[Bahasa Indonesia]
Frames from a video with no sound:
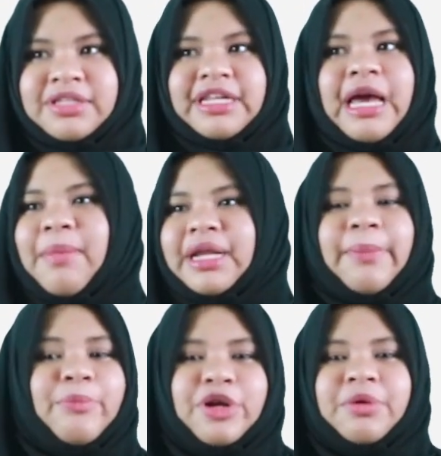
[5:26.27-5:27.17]
Jadi yang
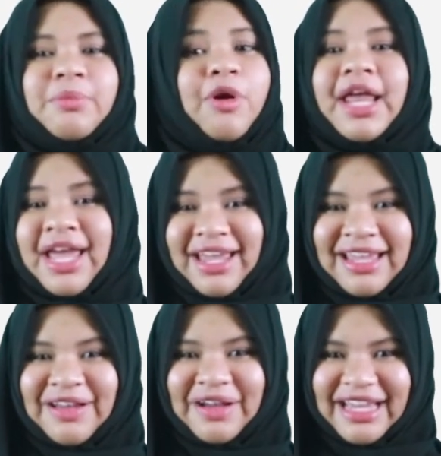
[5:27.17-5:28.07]
manapun boleh,
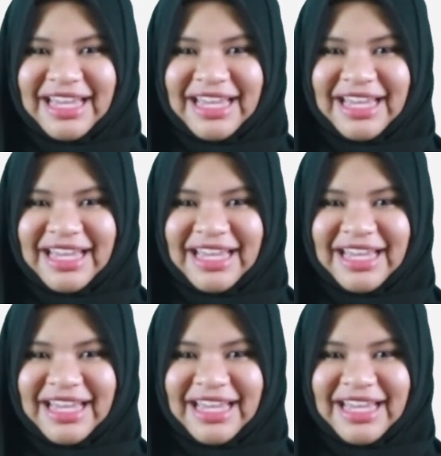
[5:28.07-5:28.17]
oke?